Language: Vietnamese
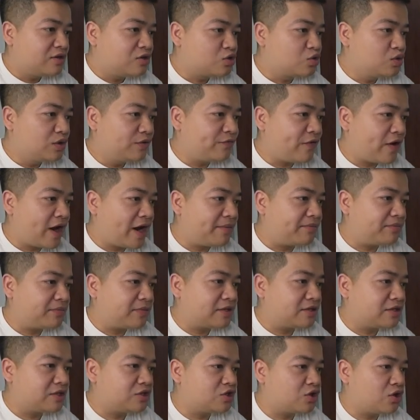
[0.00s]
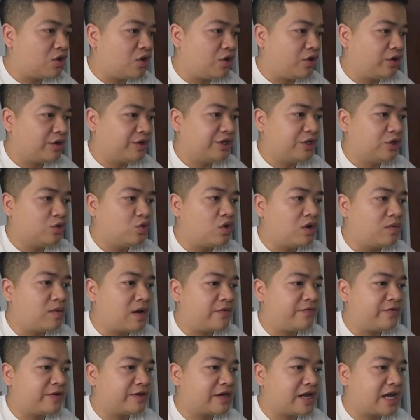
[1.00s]
Duy Phạm, Ted Trần cho hỏi nếu
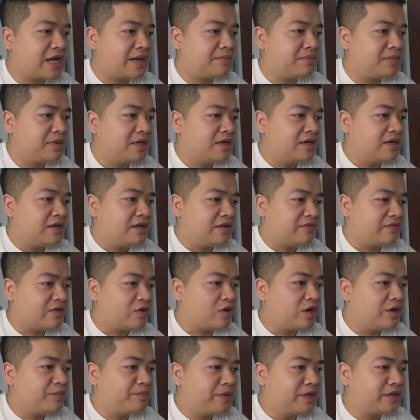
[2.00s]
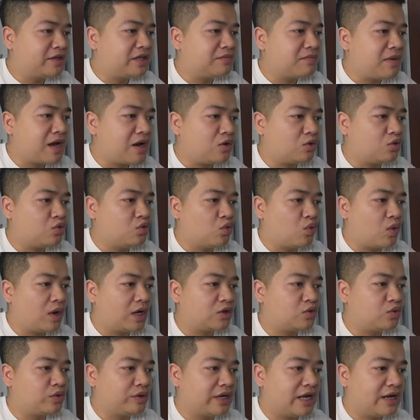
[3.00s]
U23 Việt Nam vào Olympic thì ba cầu thủ
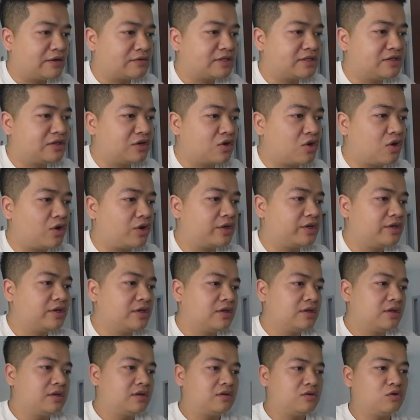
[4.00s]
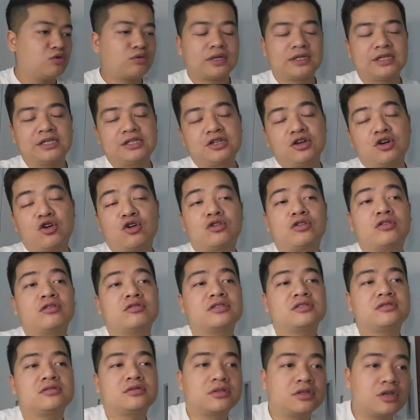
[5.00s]
quá tuổi nào sẽ được gọi? Lúc này thì
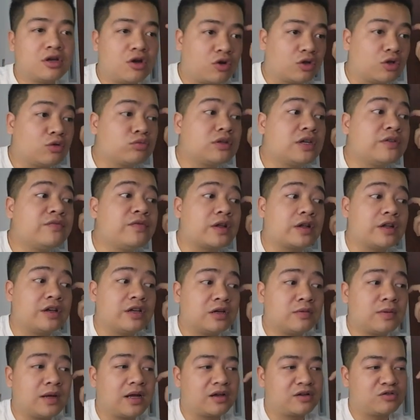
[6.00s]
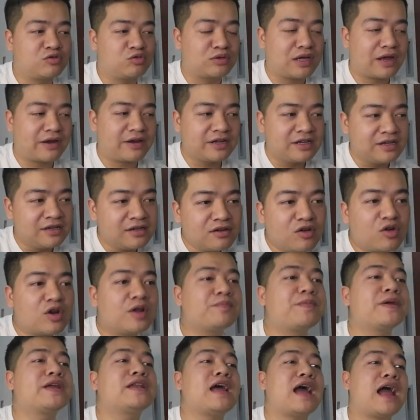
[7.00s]
chưa có thông tin về đấy các bạn. Chúng ta đến
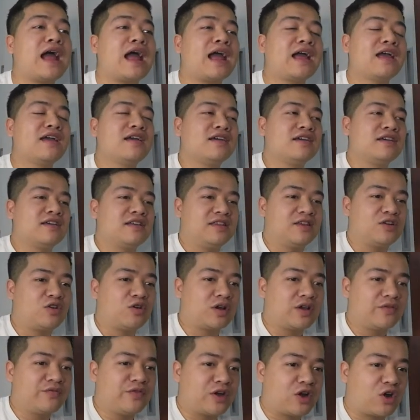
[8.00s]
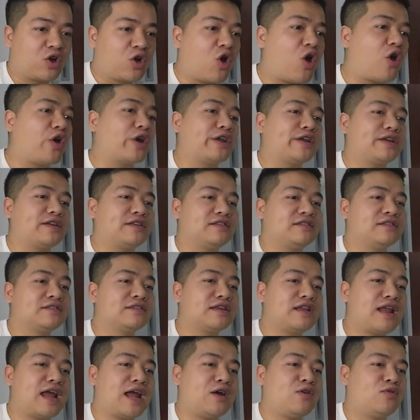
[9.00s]
Olympic đã. Thế còn cái việc gọi như
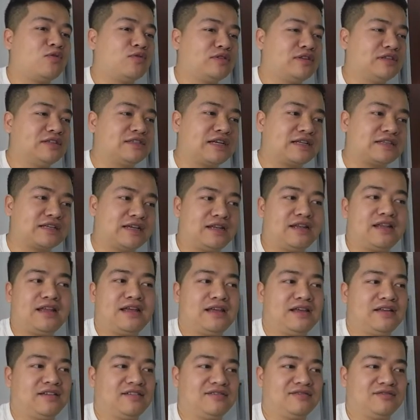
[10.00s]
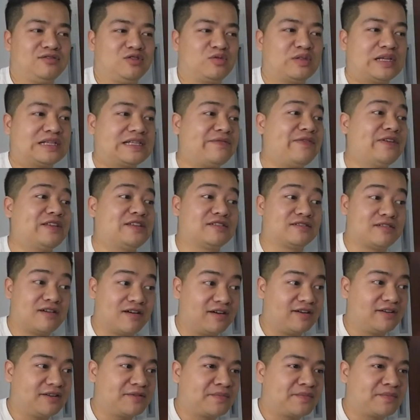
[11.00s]
thế nào thì chắc chắn là chúng ta sẽ phải chờ đợi.